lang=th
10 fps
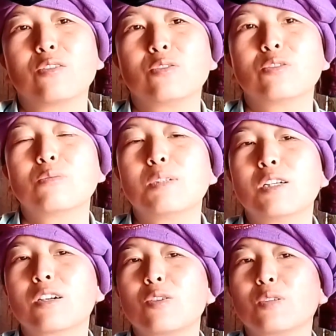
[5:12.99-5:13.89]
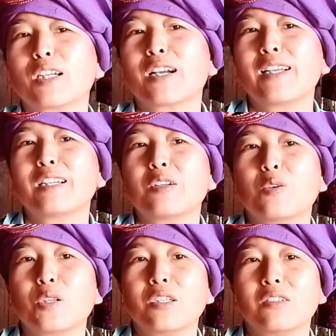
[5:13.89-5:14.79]
ของยูทูบเบอร์ก็อยู่ใกล้ๆถ
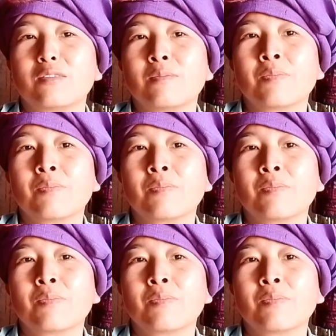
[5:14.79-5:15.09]
นนอีก